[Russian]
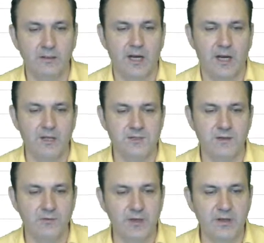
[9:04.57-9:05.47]
А если
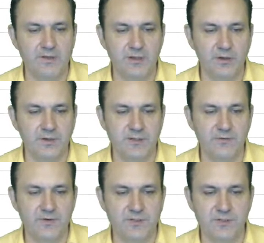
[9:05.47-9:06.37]
вы делаете
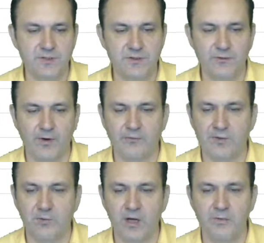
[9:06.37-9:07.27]
инвестицию в
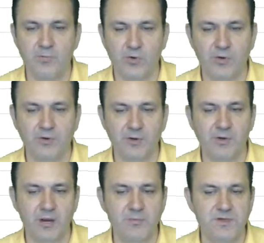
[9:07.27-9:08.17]
Автомайн Pro, там
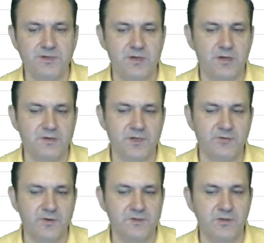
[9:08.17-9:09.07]
комиссия,
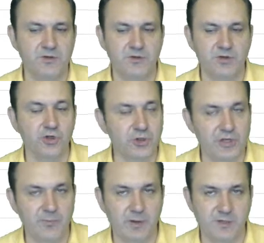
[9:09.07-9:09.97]
соответственно,
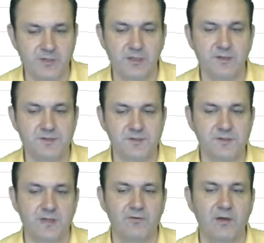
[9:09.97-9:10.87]
4%
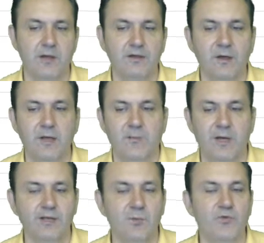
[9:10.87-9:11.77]
составляет.
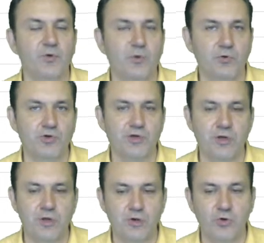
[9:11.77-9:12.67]
Поэтому вы тоже
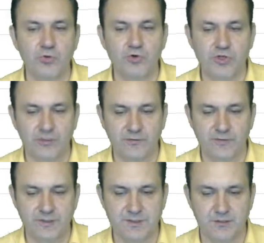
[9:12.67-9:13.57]
ее
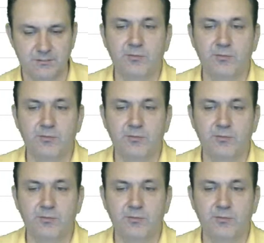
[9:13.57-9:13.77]
учитываете.